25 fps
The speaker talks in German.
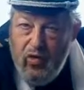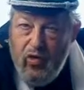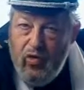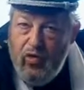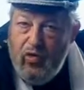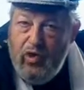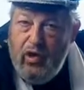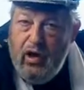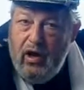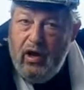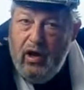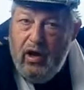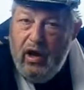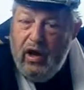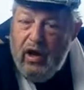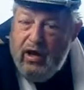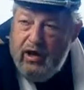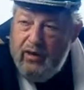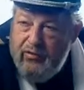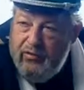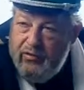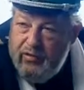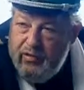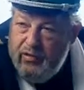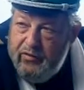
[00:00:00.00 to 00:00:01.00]
oder
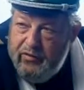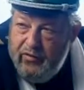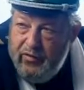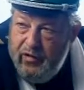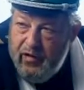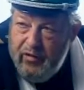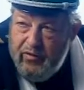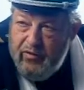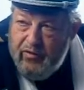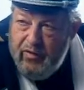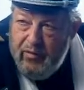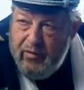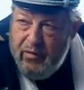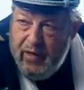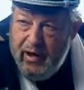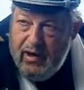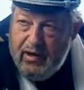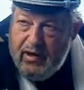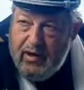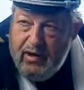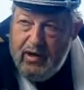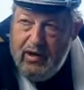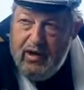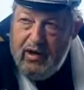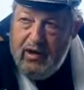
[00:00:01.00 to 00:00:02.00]
eine, ein
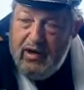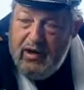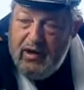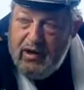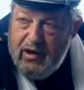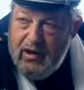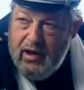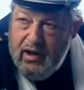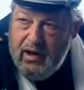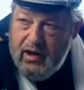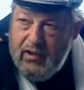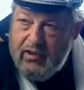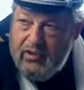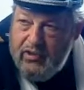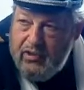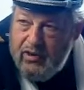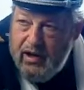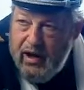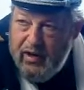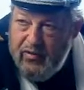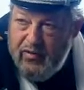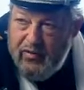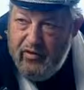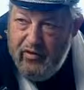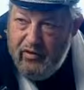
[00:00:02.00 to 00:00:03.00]
Flottenverband der
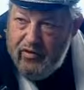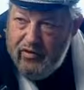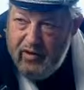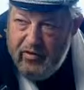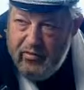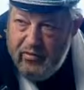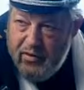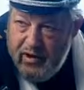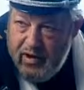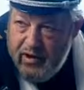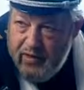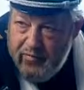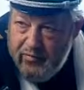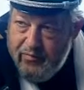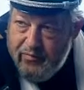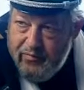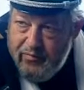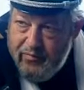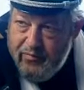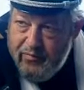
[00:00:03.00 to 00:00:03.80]
Nationalen Volksarmee.